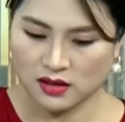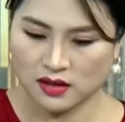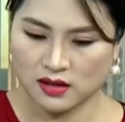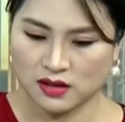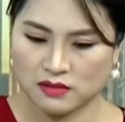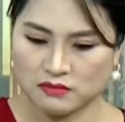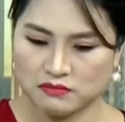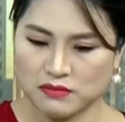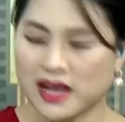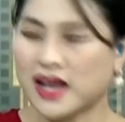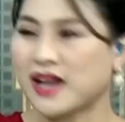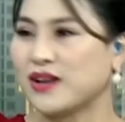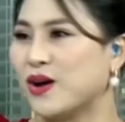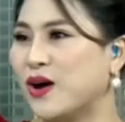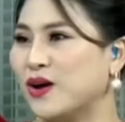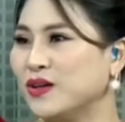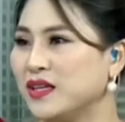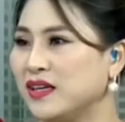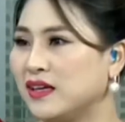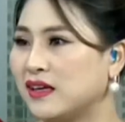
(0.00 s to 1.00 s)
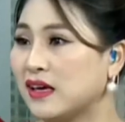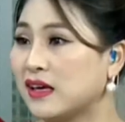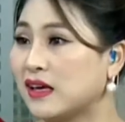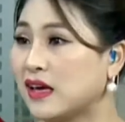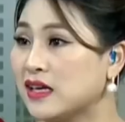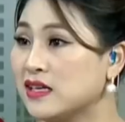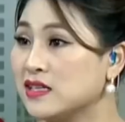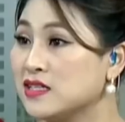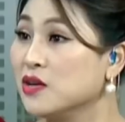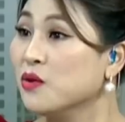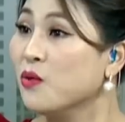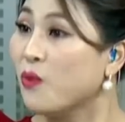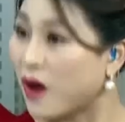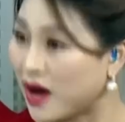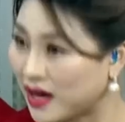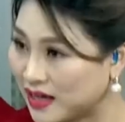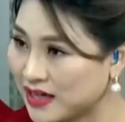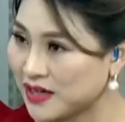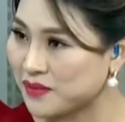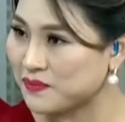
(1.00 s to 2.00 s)
À, bên cạnh đó thì cái kênh chứng
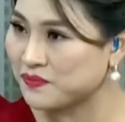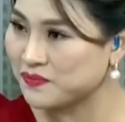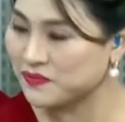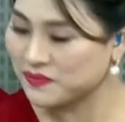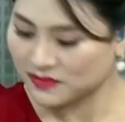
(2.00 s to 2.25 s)
khoán ấy,